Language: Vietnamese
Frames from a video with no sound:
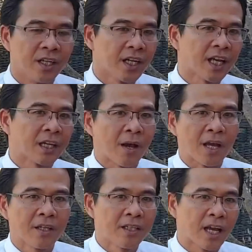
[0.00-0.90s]
Những cái này các
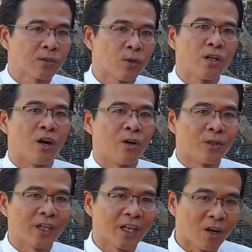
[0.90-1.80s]
bạn cứ giao số điện thoại
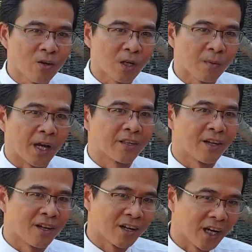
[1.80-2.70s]
của kế toán của các bạn
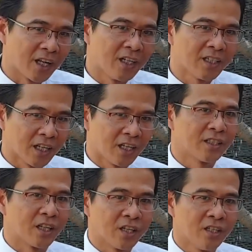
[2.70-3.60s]
cho Thái Lớn, Thái Lớn
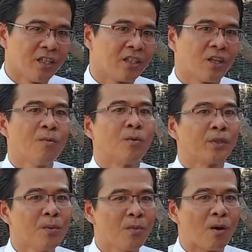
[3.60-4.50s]
sẽ nói một
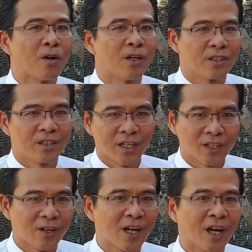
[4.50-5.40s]
tiếng một thôi,
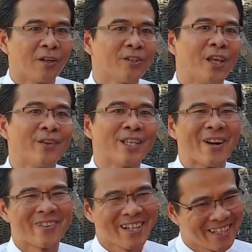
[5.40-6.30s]
dân có nghề nói chuyện với
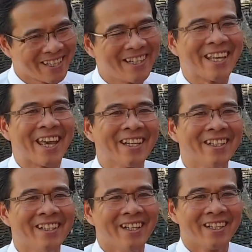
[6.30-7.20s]
nhau rất là đơn giản.
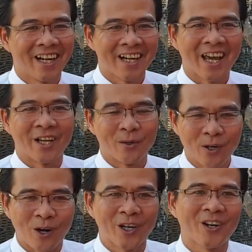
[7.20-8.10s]
Ngân hàng cũng
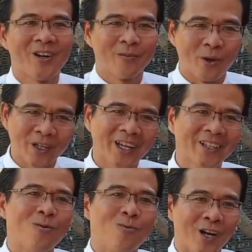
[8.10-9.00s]
gọi kế toán, mọi cái
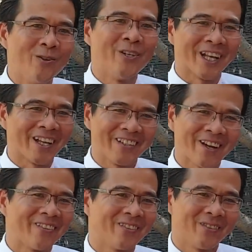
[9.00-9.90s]
ngôn ngữ của người ta với
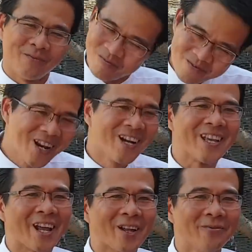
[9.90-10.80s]
nhau đơn
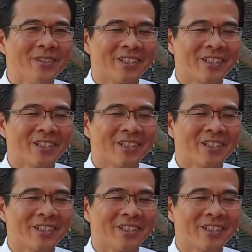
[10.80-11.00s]
giản lắm.